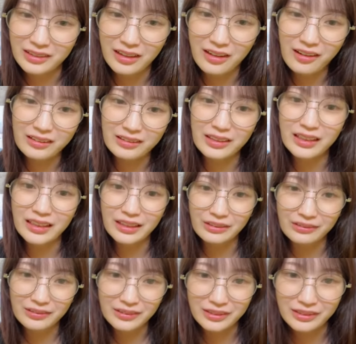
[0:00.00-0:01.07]
高くない
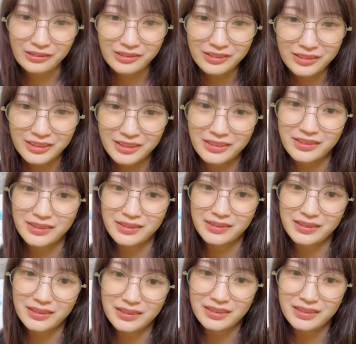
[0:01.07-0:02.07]
よ40度